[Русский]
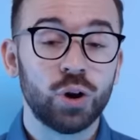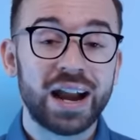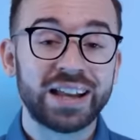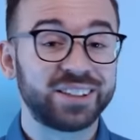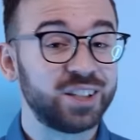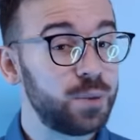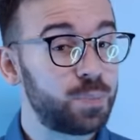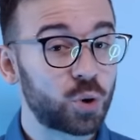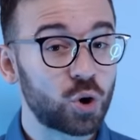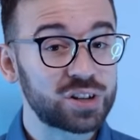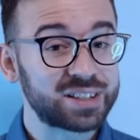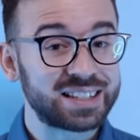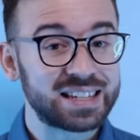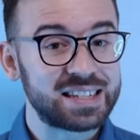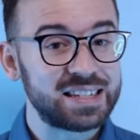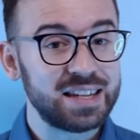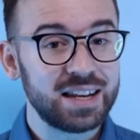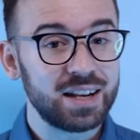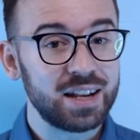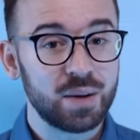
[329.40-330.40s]
это не просто
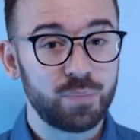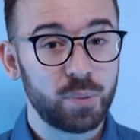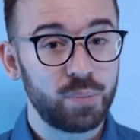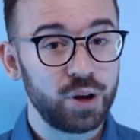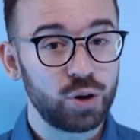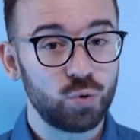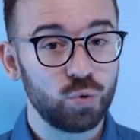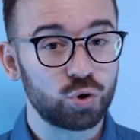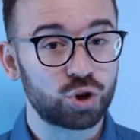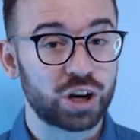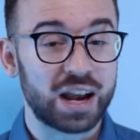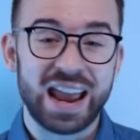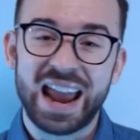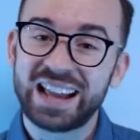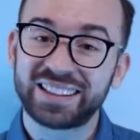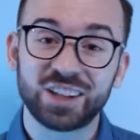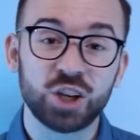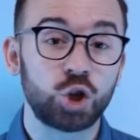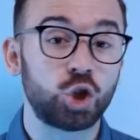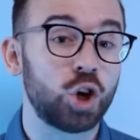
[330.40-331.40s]
стильная побрякушка,
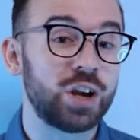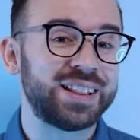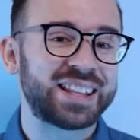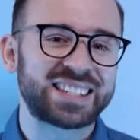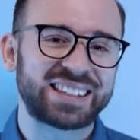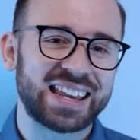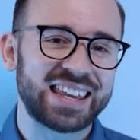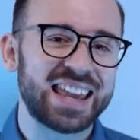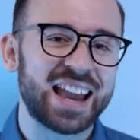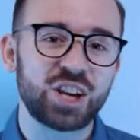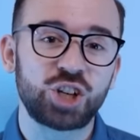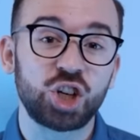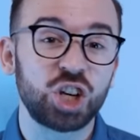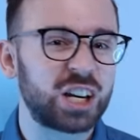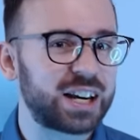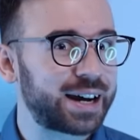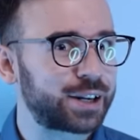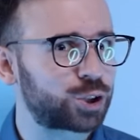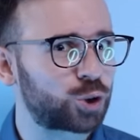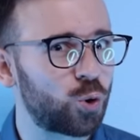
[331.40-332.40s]
это еще и настоящий
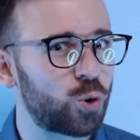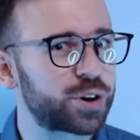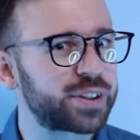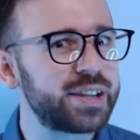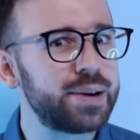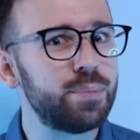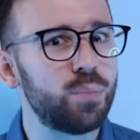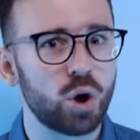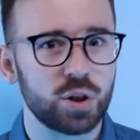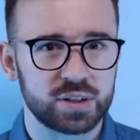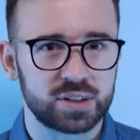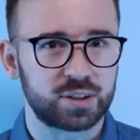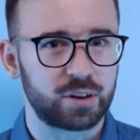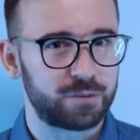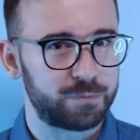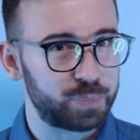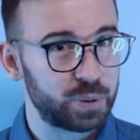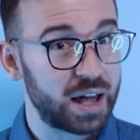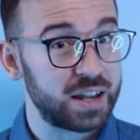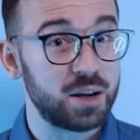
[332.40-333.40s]
хардкорный
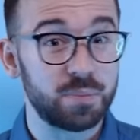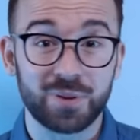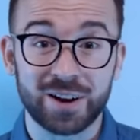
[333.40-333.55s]
монстр в плане